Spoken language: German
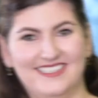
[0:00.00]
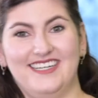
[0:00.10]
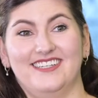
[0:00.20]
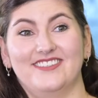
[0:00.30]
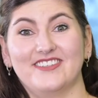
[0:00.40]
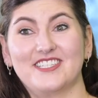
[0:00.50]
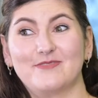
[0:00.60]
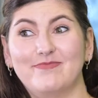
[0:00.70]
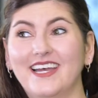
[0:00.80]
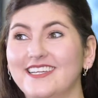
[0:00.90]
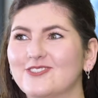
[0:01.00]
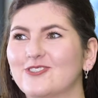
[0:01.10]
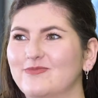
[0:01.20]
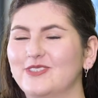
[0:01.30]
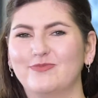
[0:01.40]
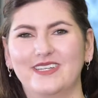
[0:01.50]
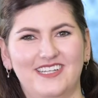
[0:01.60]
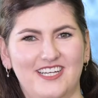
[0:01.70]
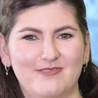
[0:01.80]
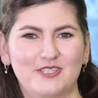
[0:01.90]
Ja, was beeindruckt mich bei
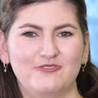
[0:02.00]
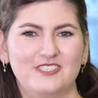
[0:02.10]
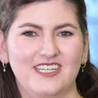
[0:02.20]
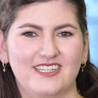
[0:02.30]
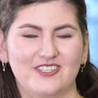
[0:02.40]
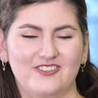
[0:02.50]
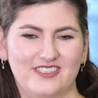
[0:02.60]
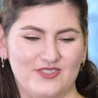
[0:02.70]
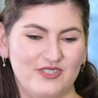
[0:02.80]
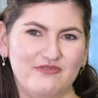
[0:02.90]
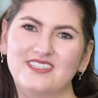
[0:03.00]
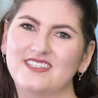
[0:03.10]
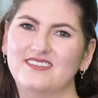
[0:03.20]
der Arbeit für die Arion? Also ich finde